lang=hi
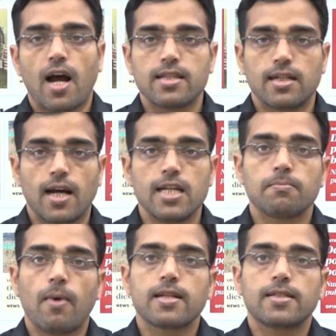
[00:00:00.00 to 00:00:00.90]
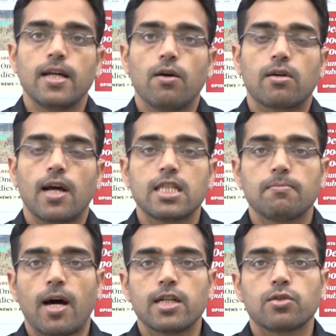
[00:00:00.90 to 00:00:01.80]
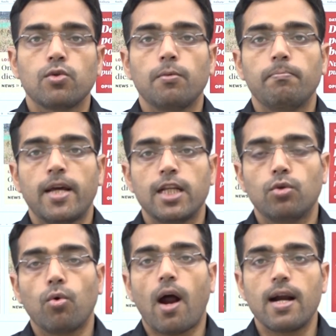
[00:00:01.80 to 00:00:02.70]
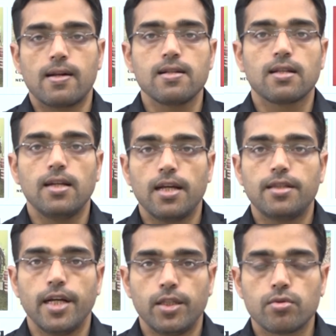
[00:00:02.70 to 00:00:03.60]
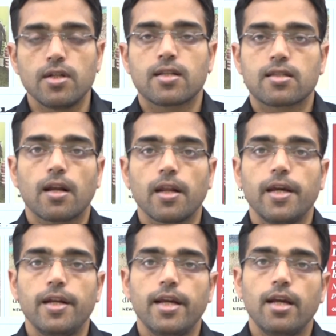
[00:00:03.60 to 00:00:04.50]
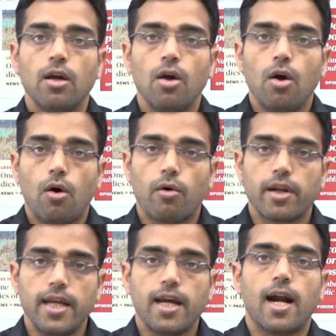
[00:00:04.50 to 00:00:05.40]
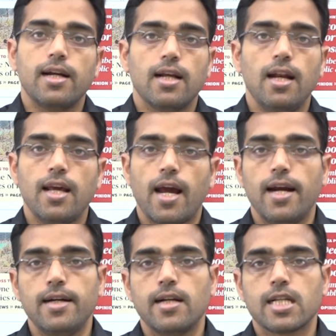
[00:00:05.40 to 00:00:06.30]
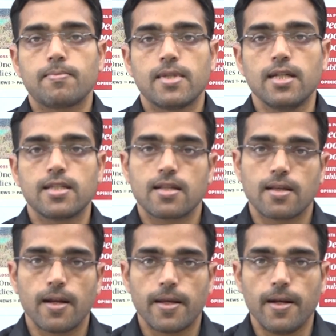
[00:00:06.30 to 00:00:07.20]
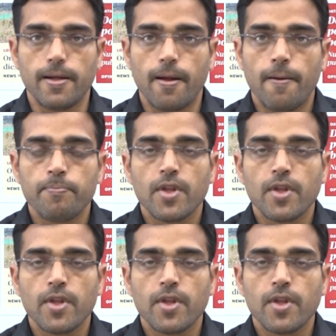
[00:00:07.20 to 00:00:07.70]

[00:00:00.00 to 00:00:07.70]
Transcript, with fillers: आज 28 मार्च है और 28 मार्च को मैंने दो आर्टिकल्स लिए हैं द हिंदू से डिस्कस करने के लिए और एक आर्टिकल लिया है इंडियन एक्सप्रेस से डिस्कस करने के लिए